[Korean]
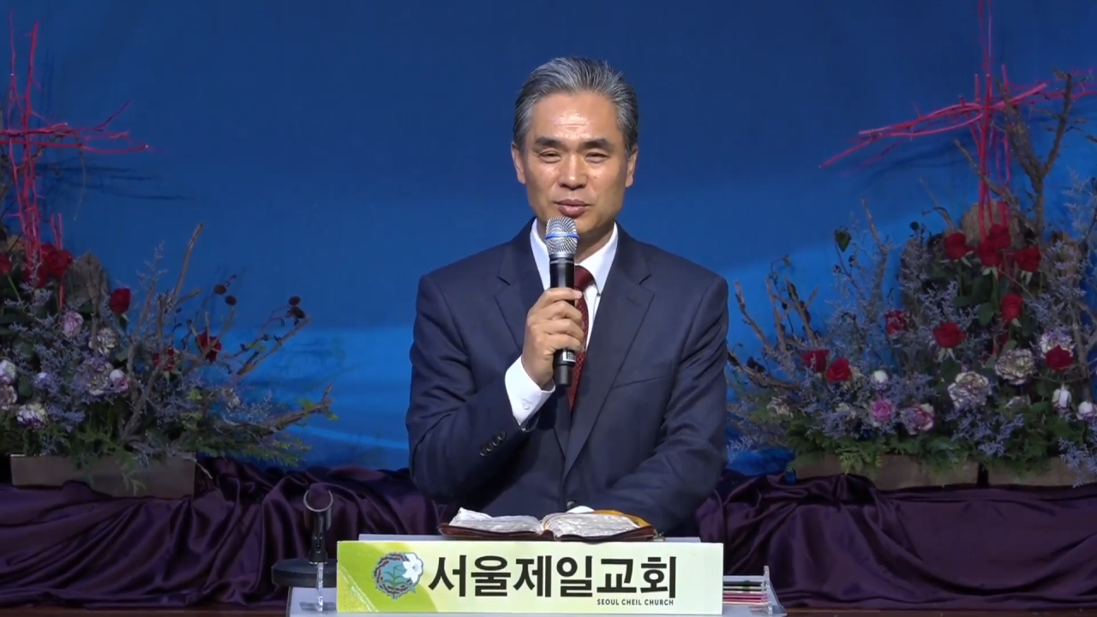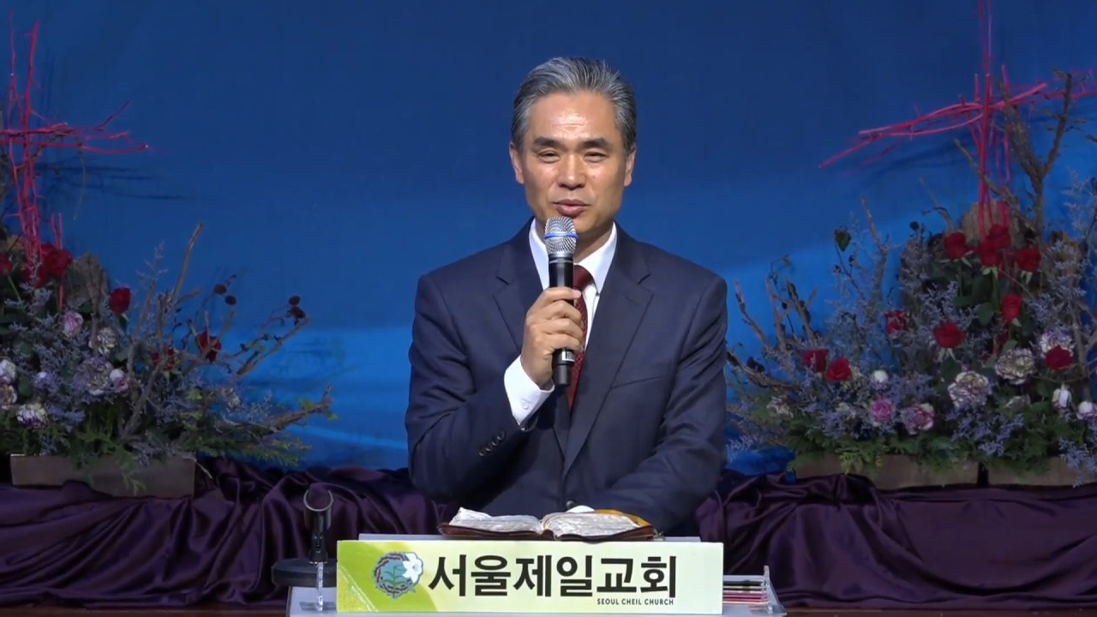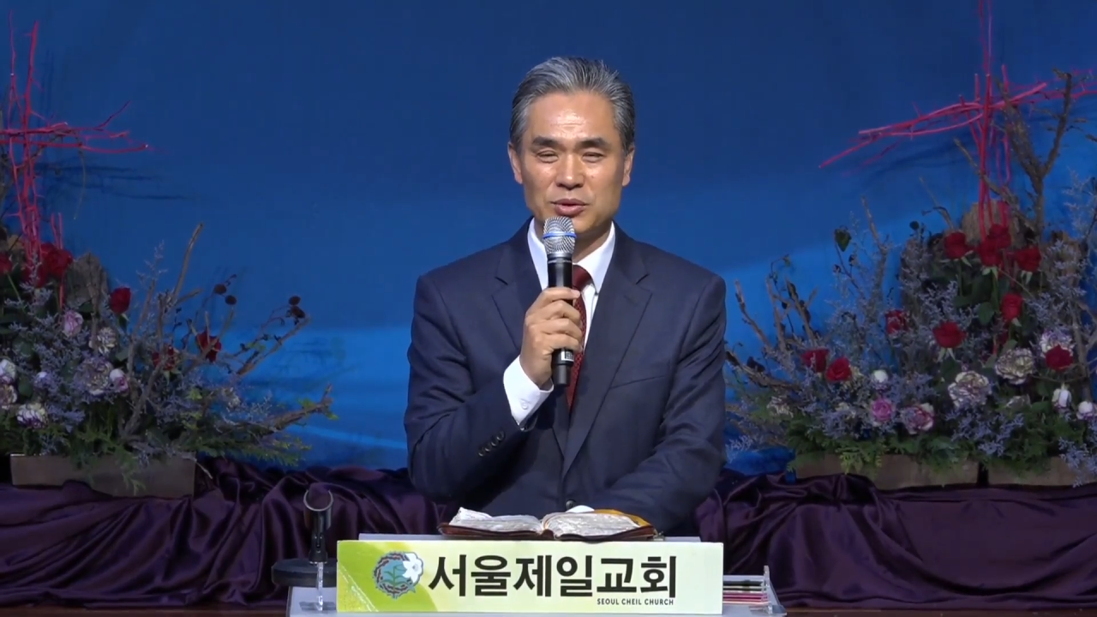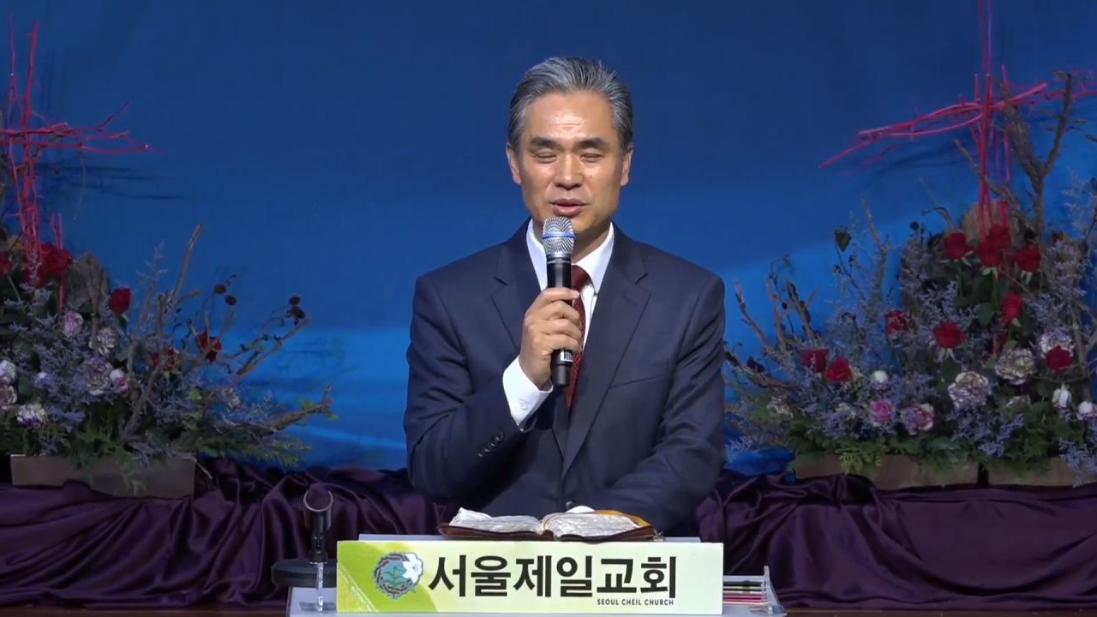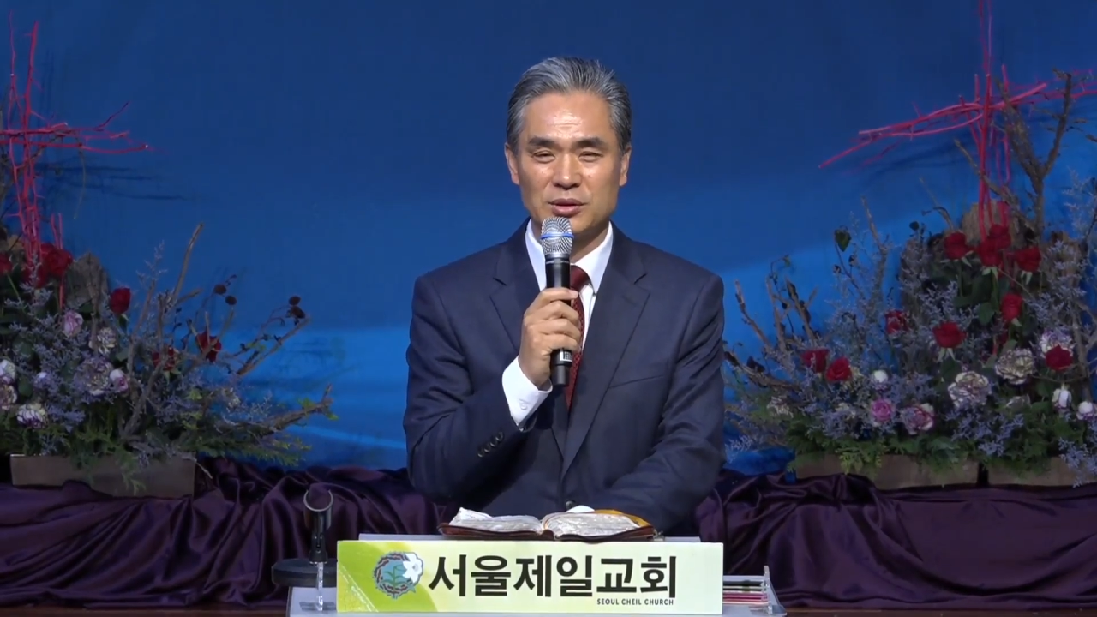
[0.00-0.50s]

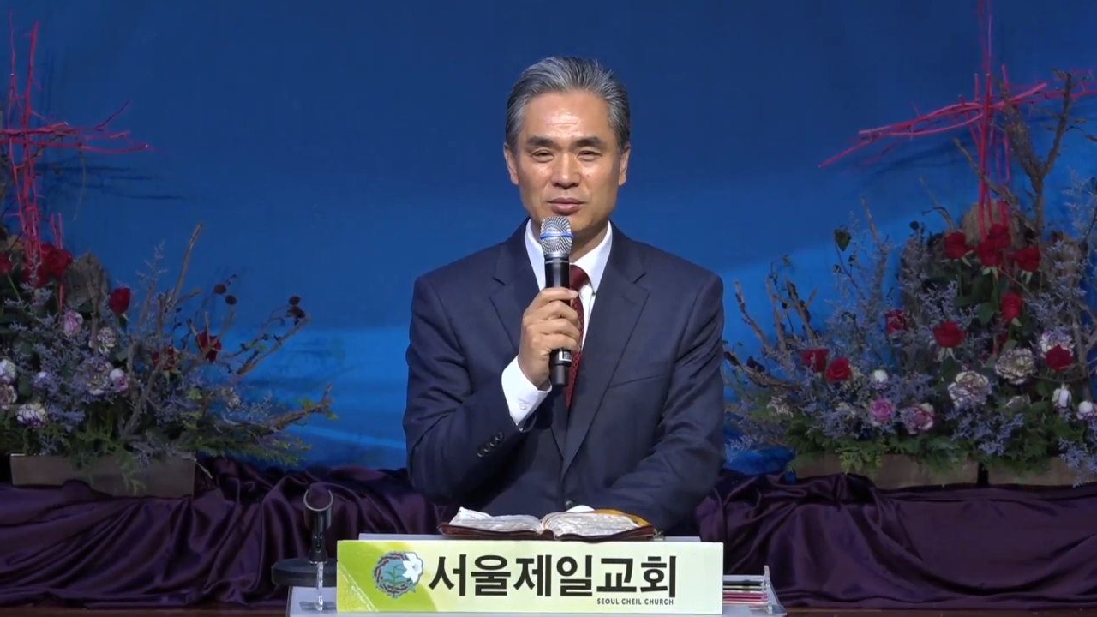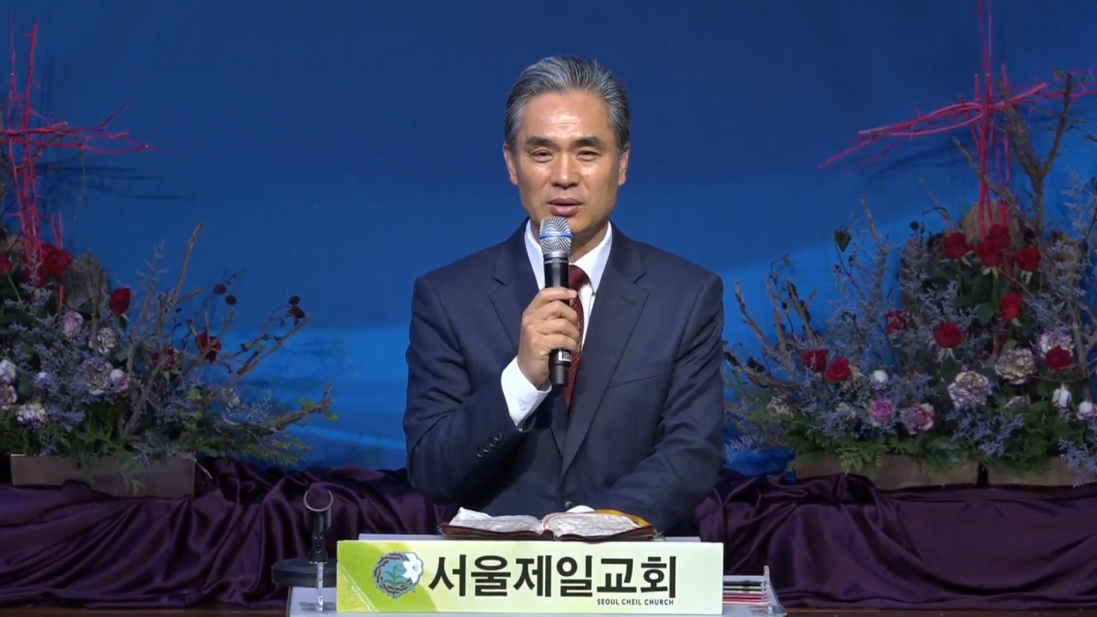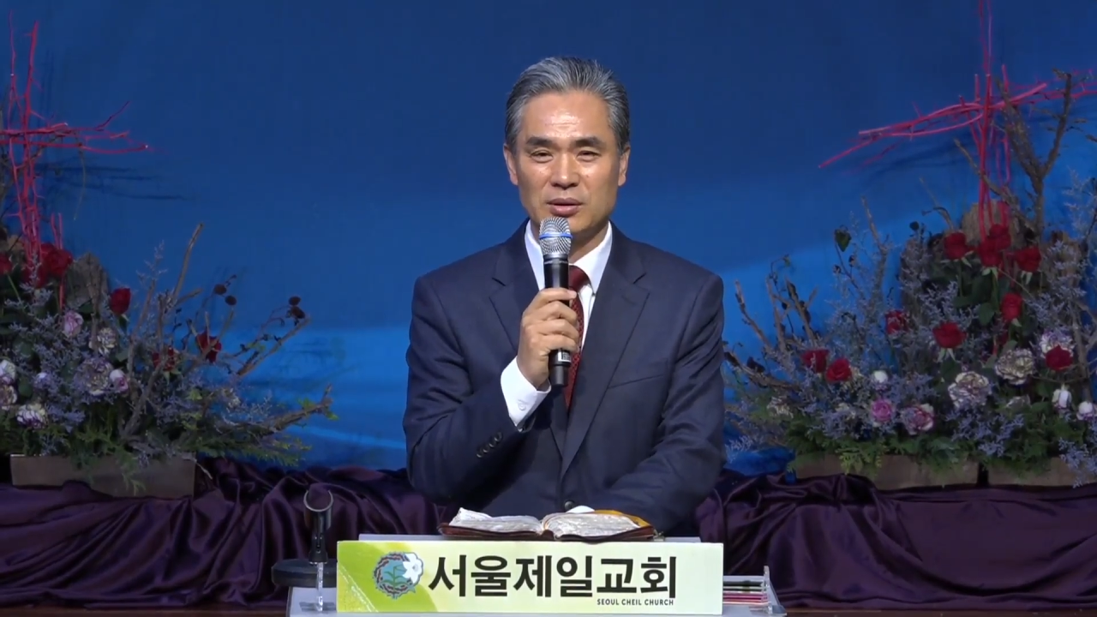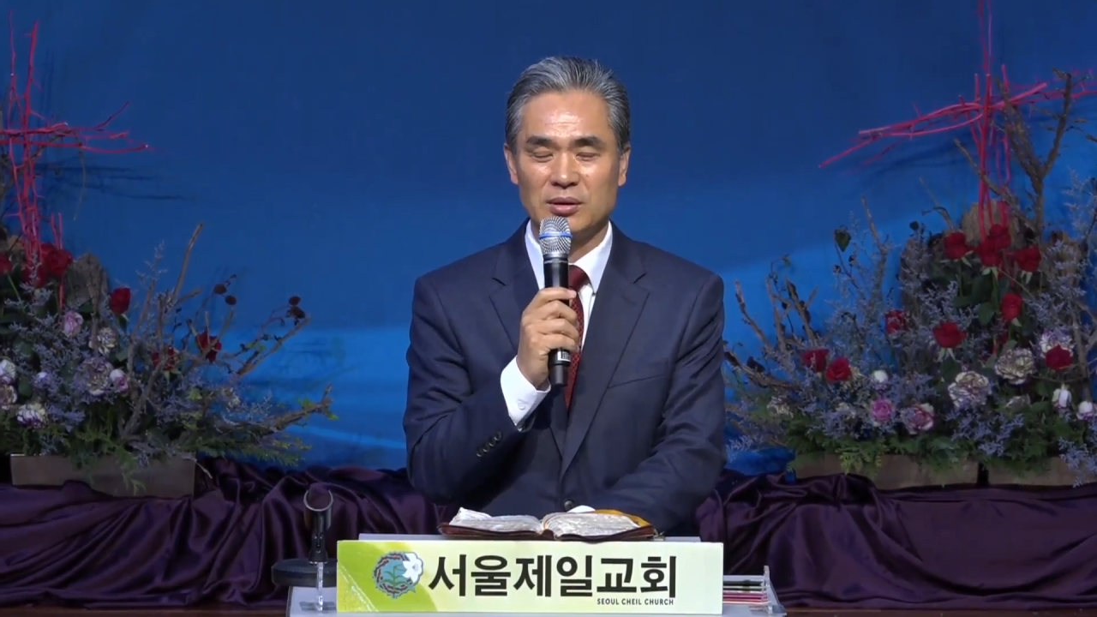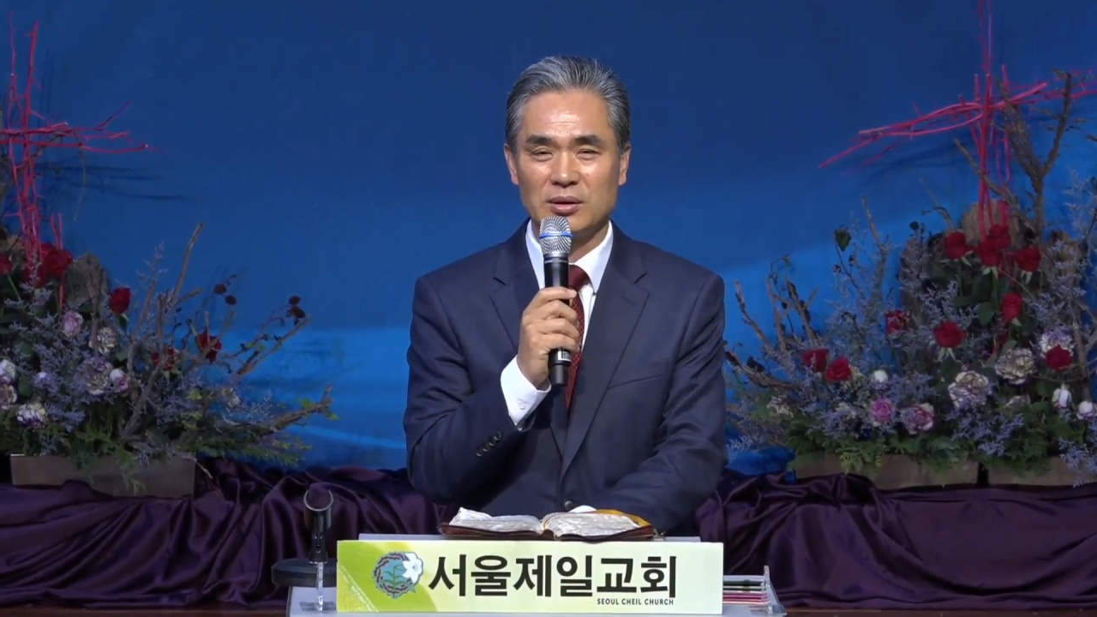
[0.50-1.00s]
못 시키고
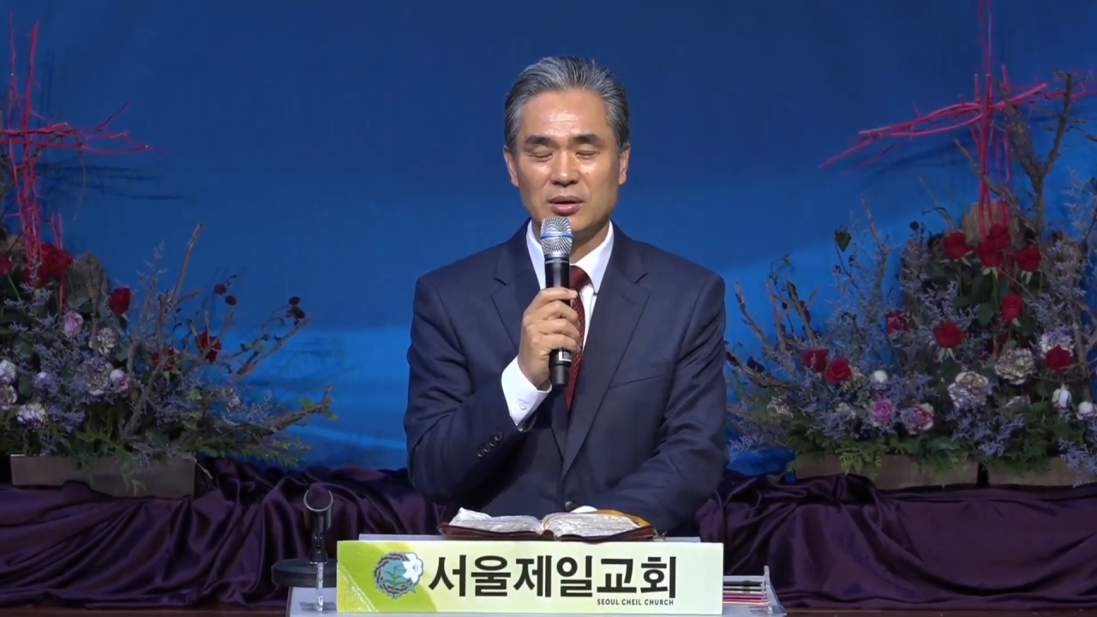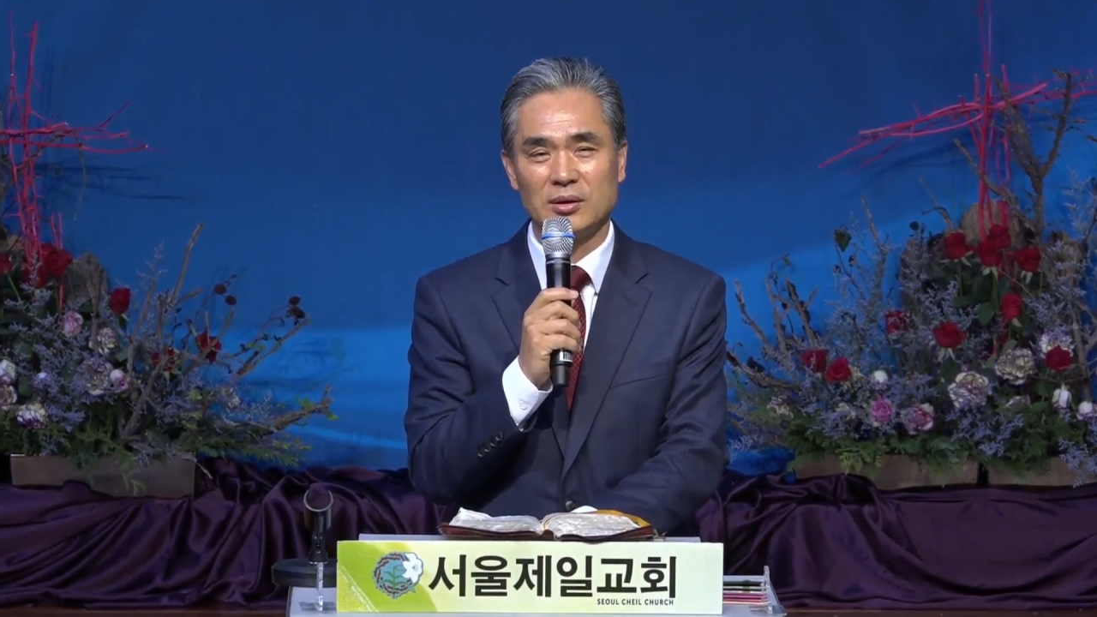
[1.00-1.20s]
했는데